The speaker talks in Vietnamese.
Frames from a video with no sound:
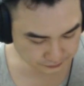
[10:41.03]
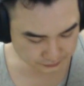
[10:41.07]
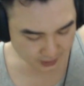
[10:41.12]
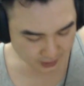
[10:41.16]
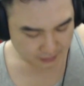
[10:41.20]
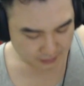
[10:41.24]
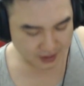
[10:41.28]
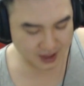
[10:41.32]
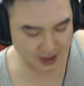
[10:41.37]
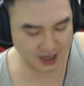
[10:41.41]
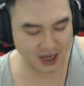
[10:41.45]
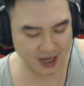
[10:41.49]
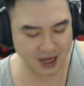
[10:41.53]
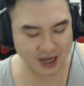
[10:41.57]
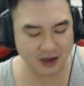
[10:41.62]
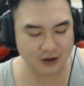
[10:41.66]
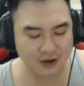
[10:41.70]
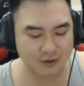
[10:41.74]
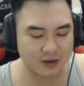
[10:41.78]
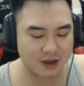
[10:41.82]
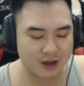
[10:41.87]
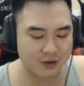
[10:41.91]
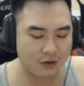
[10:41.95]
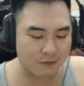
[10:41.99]
Mẹ,
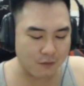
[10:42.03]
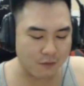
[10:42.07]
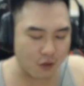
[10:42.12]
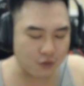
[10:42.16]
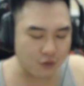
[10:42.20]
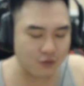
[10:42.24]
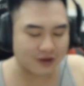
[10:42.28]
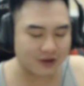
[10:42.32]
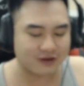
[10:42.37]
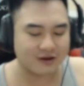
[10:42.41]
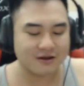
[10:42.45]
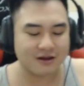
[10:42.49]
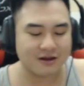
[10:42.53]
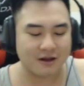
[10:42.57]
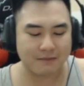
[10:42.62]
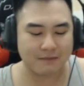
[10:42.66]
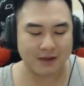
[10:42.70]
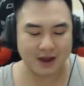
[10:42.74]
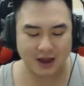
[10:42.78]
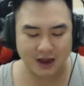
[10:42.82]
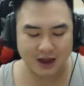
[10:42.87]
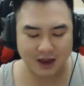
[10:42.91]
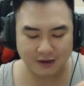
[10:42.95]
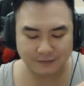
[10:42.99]
hôm nay quả 4 quả trứng làm
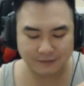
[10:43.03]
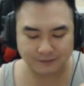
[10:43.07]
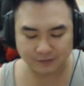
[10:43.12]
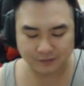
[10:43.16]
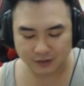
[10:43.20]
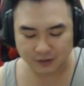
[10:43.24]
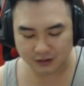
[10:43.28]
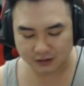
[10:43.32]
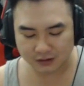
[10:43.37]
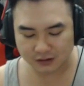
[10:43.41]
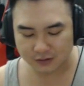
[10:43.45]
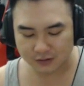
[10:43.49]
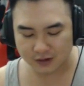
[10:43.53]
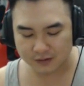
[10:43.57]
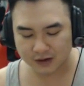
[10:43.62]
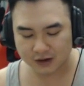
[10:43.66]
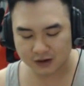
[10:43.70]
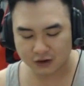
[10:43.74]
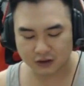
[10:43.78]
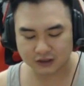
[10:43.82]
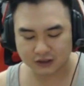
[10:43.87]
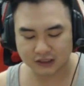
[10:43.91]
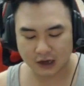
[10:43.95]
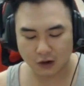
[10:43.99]
3. Tôi mới biết
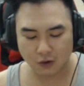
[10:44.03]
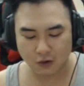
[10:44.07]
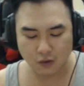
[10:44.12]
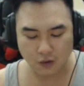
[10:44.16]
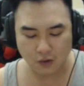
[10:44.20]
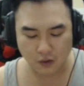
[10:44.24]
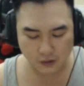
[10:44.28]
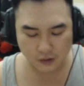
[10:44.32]
quả 6.